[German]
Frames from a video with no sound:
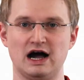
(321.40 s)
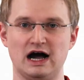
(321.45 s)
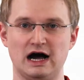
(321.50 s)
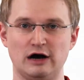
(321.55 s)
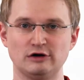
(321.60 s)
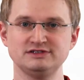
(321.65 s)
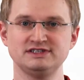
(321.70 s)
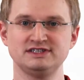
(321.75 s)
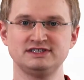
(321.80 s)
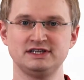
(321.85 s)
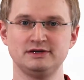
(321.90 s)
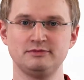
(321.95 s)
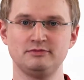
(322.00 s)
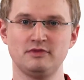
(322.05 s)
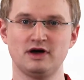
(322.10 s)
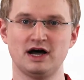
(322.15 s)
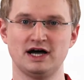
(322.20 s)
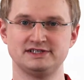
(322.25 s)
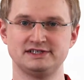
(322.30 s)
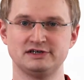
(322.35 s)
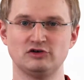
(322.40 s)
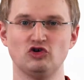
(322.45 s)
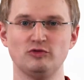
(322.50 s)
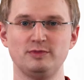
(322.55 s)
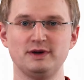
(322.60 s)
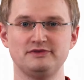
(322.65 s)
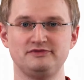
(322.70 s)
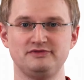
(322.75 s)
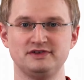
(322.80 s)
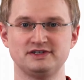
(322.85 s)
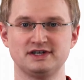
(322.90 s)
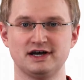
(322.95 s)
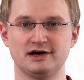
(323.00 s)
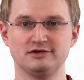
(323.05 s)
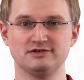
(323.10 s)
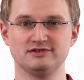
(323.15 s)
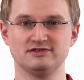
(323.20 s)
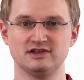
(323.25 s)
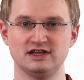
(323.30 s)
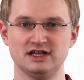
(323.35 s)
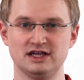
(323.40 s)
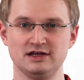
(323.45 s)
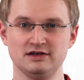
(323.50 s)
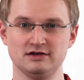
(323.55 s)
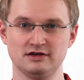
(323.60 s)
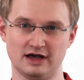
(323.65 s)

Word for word: Außerdem hat der Roben 4000e